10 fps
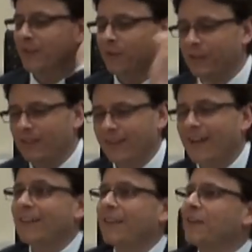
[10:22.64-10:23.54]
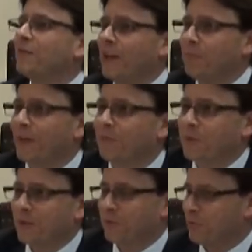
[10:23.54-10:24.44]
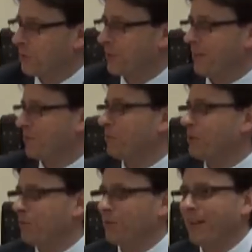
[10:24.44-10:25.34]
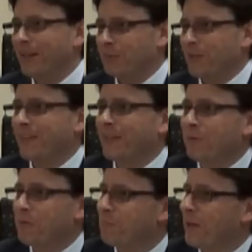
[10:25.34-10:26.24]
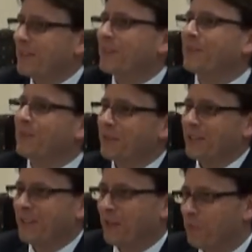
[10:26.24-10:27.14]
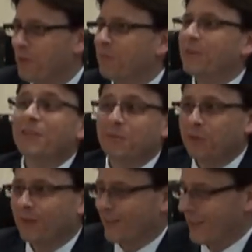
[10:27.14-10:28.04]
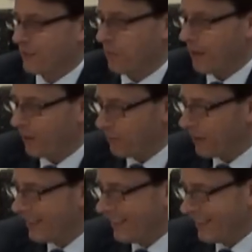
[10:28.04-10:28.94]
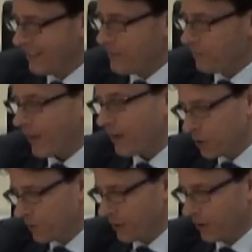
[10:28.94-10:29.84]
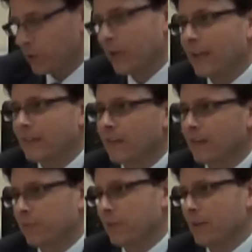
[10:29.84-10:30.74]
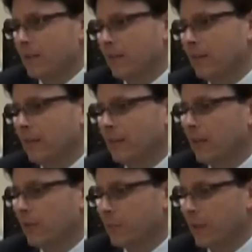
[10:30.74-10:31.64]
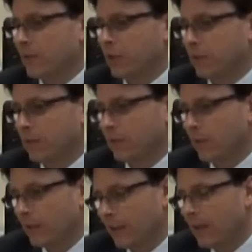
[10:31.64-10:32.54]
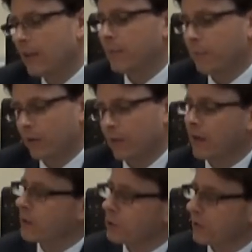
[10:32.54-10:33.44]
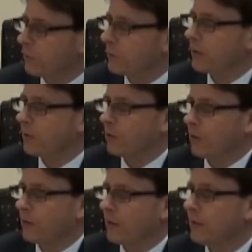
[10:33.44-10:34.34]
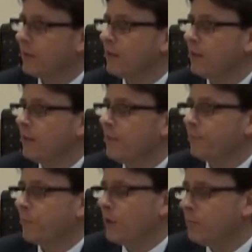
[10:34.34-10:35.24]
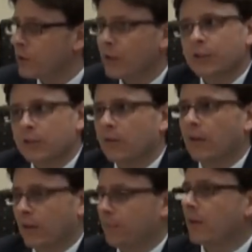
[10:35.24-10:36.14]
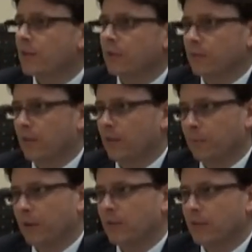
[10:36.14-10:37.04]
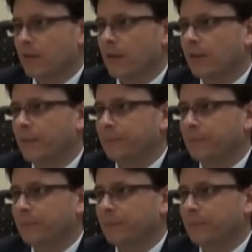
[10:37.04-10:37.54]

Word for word: nogi na nartach, w walkach może służyć temu, żeby się pochwalić przy znajomymi. Patrz, kurczę, gdzie ja byłem, gdzie sobie tę nogę złamałem ale oczywiście to żart, natomiast, y, natomiast no, te dane podlegają szczególnej ochronie. No i myślę, że jest to jak najbardziej, jak najbardziej zasadne.